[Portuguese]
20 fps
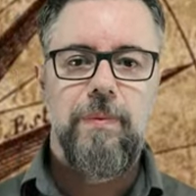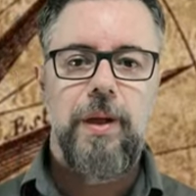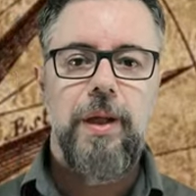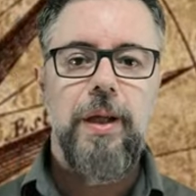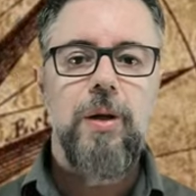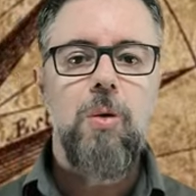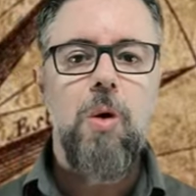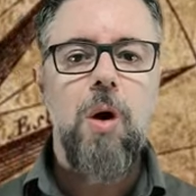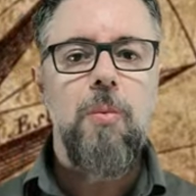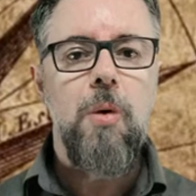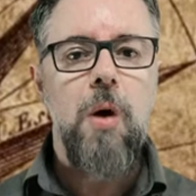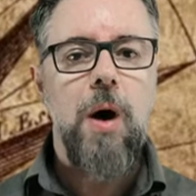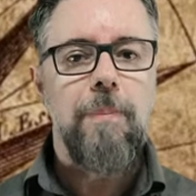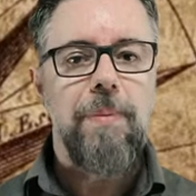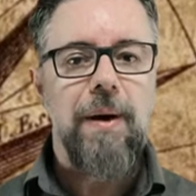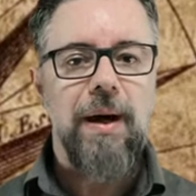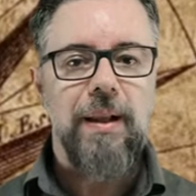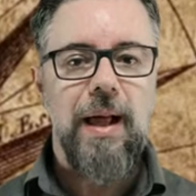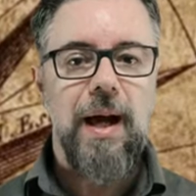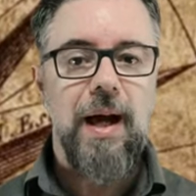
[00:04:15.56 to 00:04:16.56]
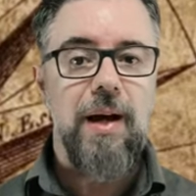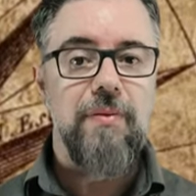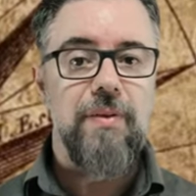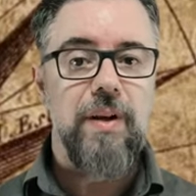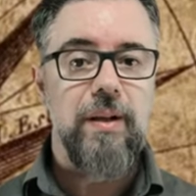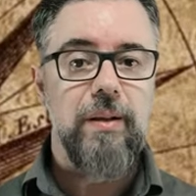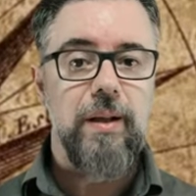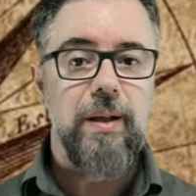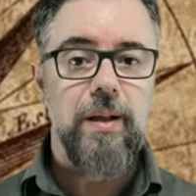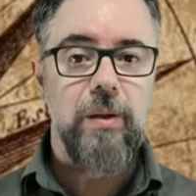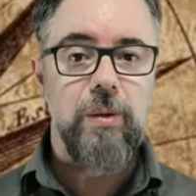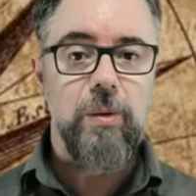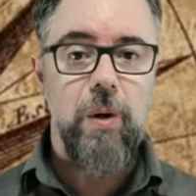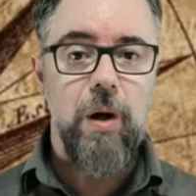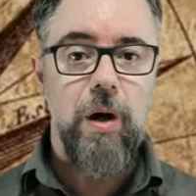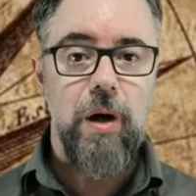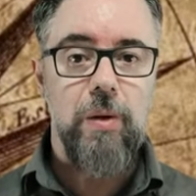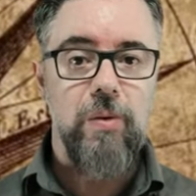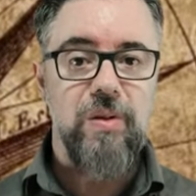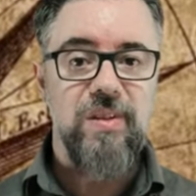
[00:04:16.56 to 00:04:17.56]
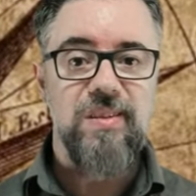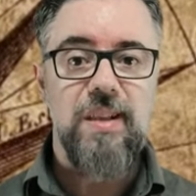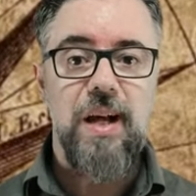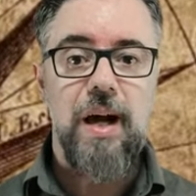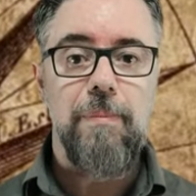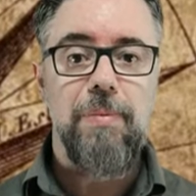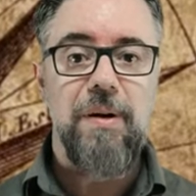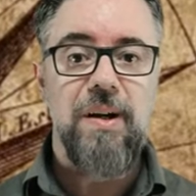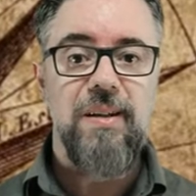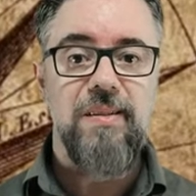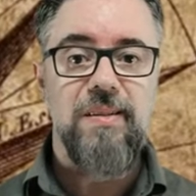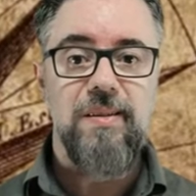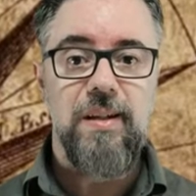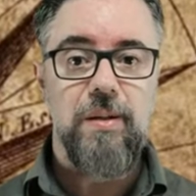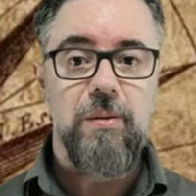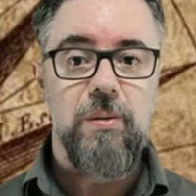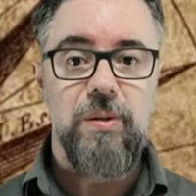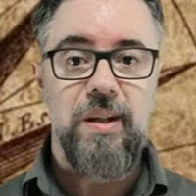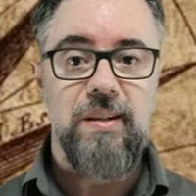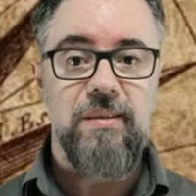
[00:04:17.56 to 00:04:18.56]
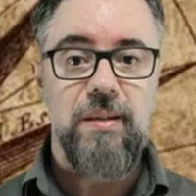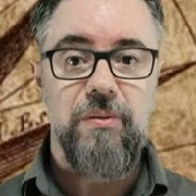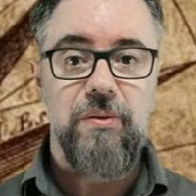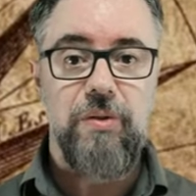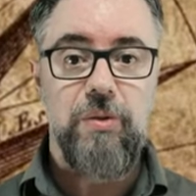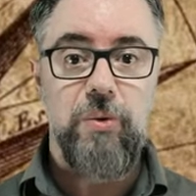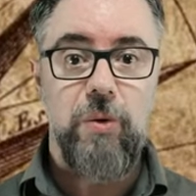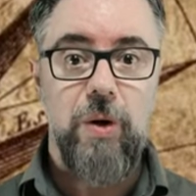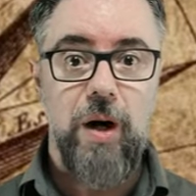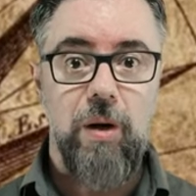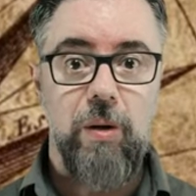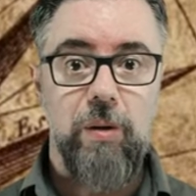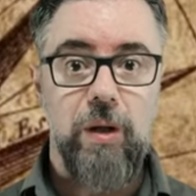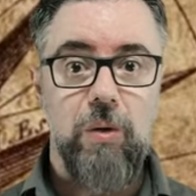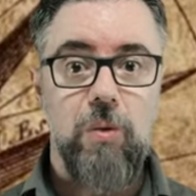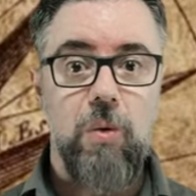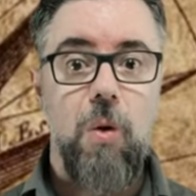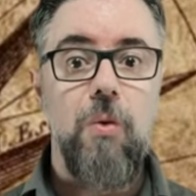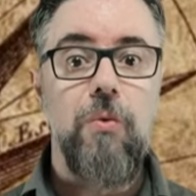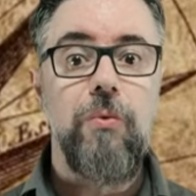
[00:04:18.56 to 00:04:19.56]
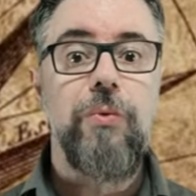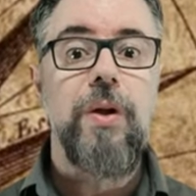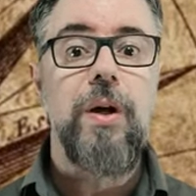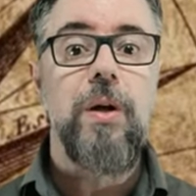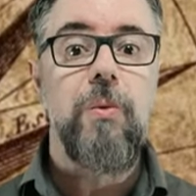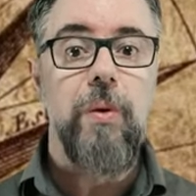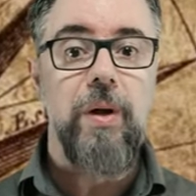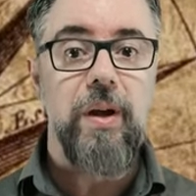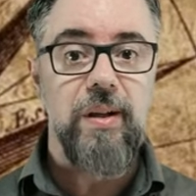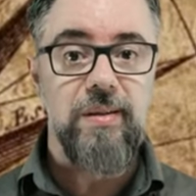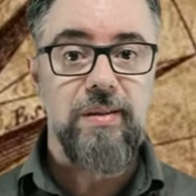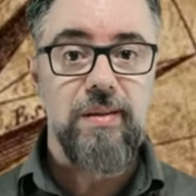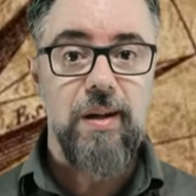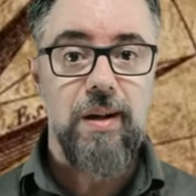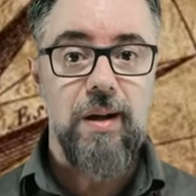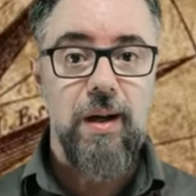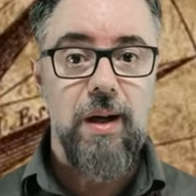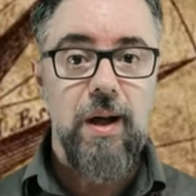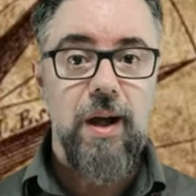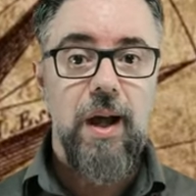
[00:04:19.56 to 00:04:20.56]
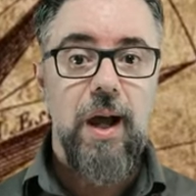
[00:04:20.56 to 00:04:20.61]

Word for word: E como a palavra território está aparecendo nessa videoaula com frequência,